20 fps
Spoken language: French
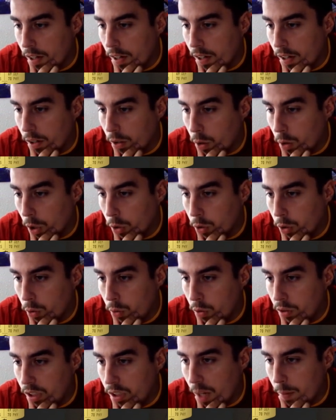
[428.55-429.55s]
Euh,
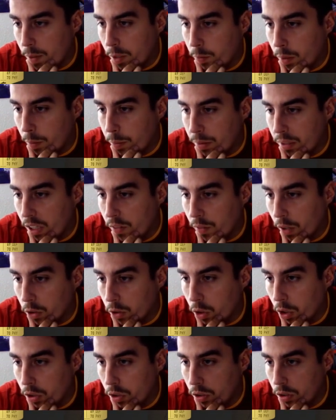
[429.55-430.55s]
Gordon aussi, la petite pépite
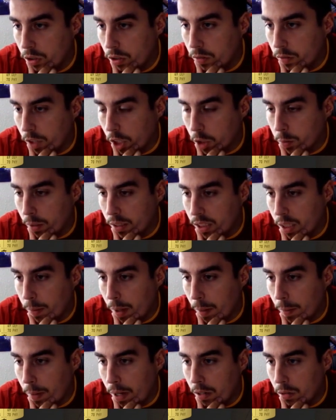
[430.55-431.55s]
d'Everton. Franchement, c'est
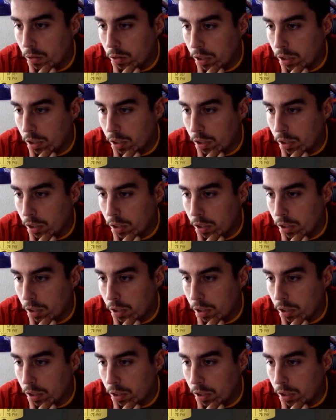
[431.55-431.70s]
pas mal.